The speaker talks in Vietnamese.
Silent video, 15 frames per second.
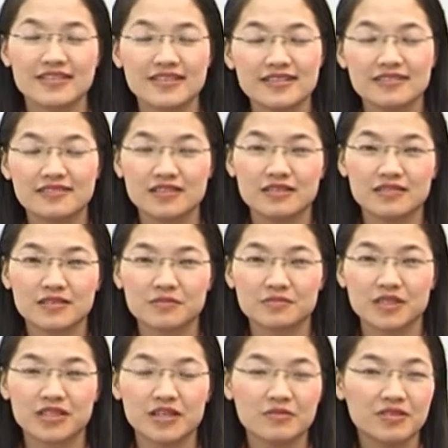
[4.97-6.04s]
xin được trân
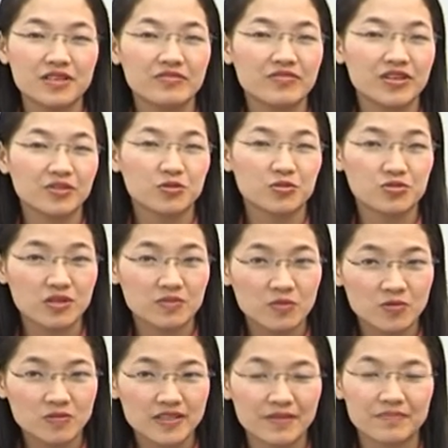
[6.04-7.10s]
trọng giới thiệu nhân vật của
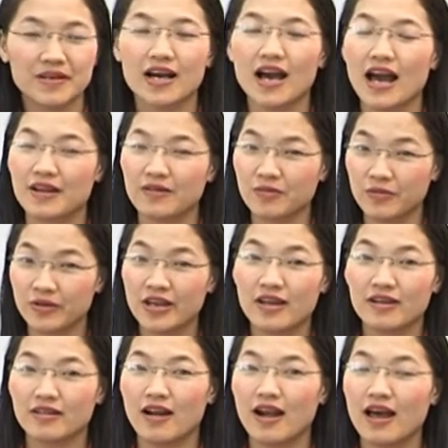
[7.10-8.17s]
chuyên mục Gặp gỡ Hà Nội,
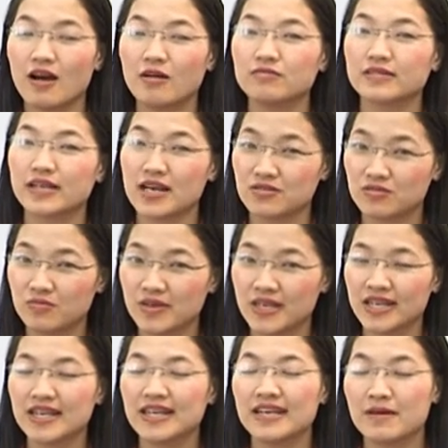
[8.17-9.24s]
đó là ông
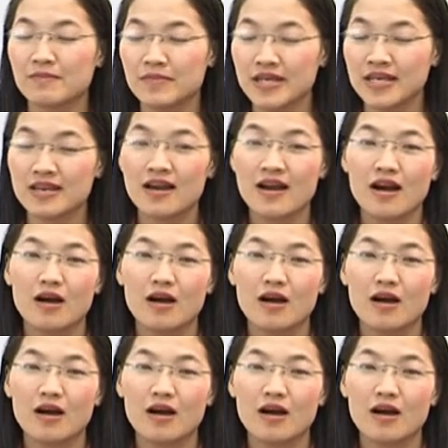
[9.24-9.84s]
Kazumi Inami.